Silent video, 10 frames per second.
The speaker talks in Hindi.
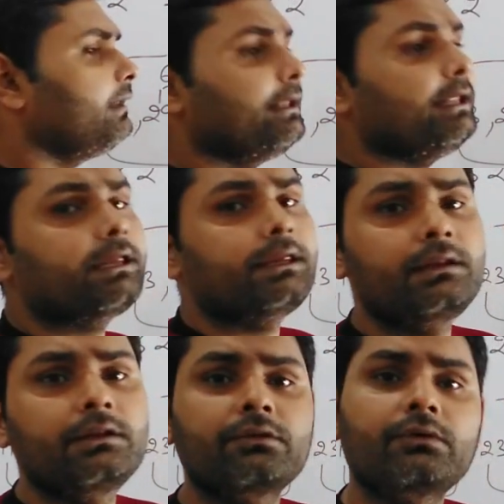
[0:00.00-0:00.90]

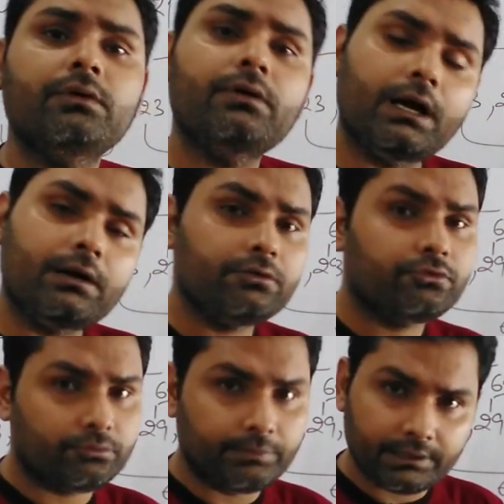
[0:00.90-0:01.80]
लेकिन अगर
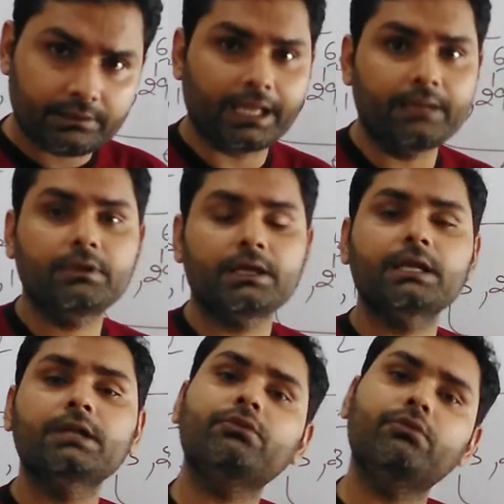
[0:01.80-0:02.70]
तुम्हें टाइम लग
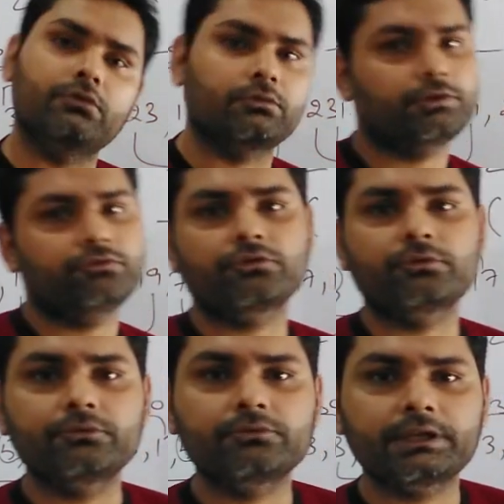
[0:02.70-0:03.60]
रहा है तो और बच्चों
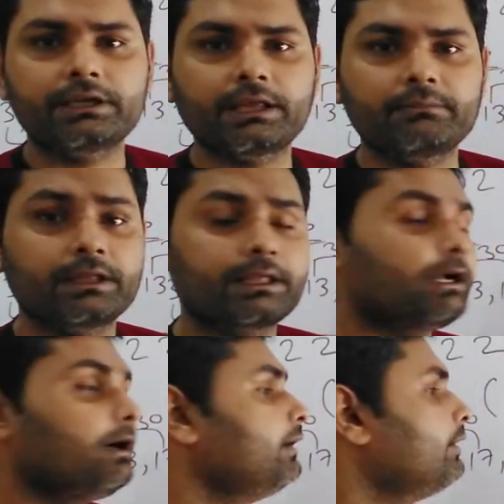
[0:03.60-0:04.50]
को भी उतना ही टाइम
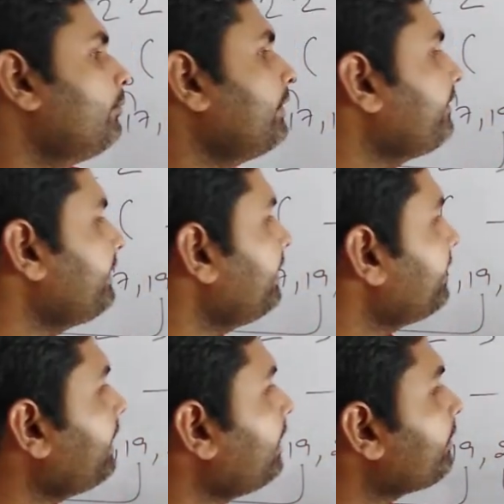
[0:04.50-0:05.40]
लगेगा बस ये है
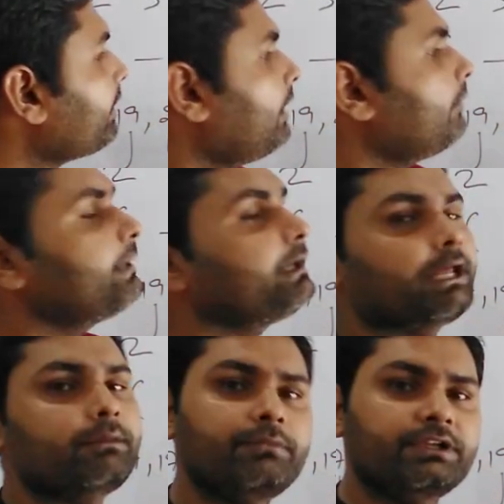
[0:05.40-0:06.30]
कि आप कहाँ पर
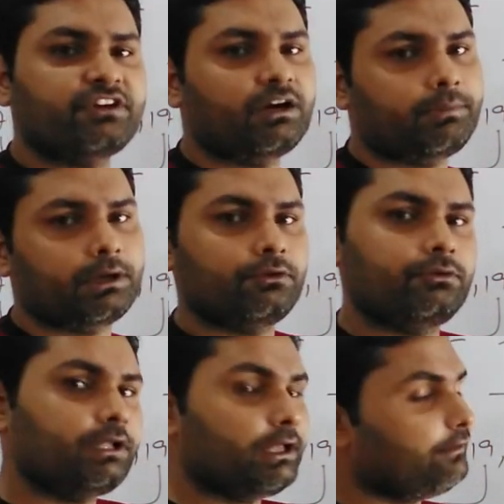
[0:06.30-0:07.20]
टाइम बचा पा रहे
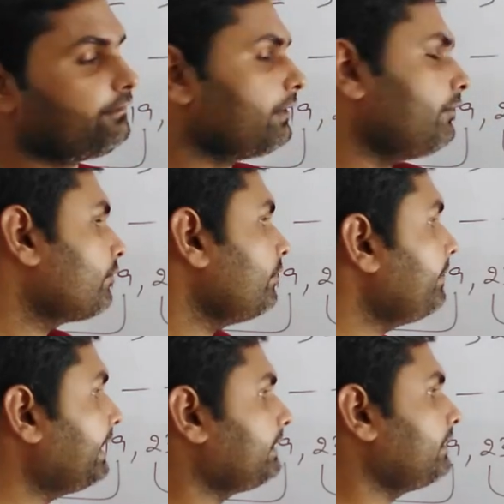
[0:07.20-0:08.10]
हो ठीक है इसका और कोई
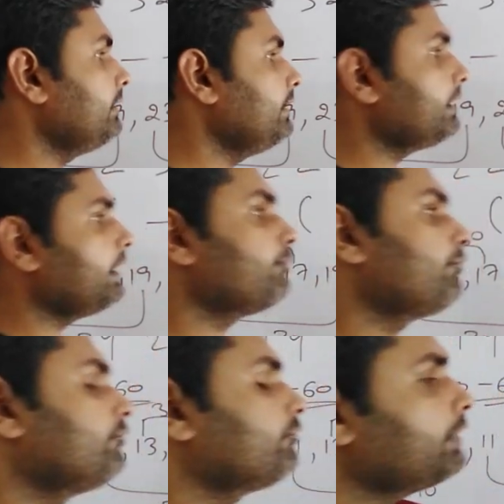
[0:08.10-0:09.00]
मेथड नहीं है कि आप
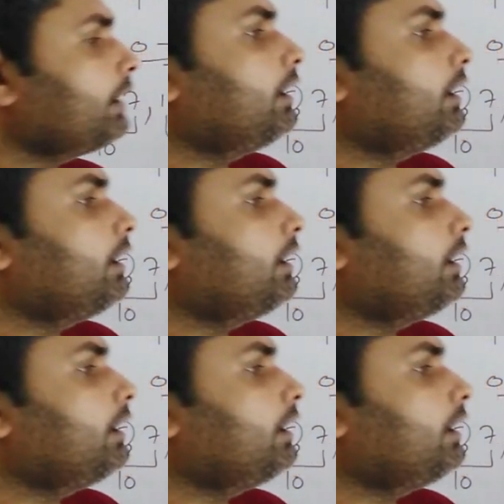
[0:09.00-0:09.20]
सोचो कि